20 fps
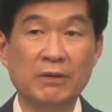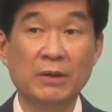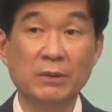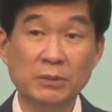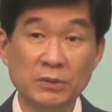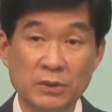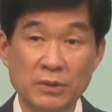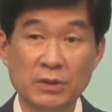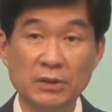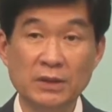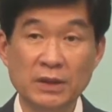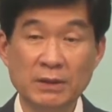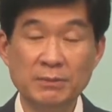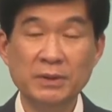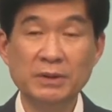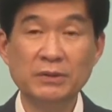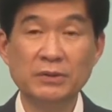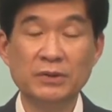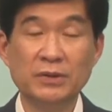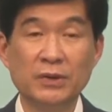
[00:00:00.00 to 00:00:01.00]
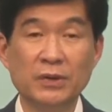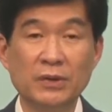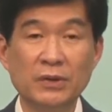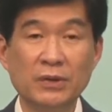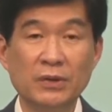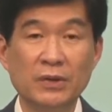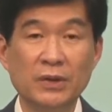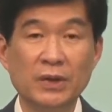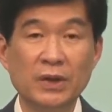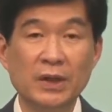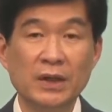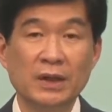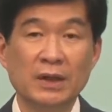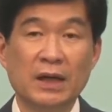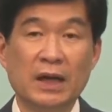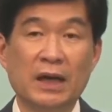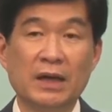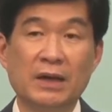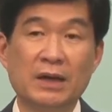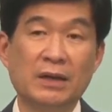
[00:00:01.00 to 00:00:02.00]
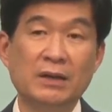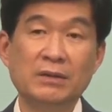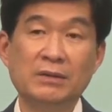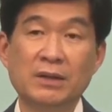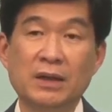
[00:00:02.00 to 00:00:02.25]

여러 그렇다면은요 가나안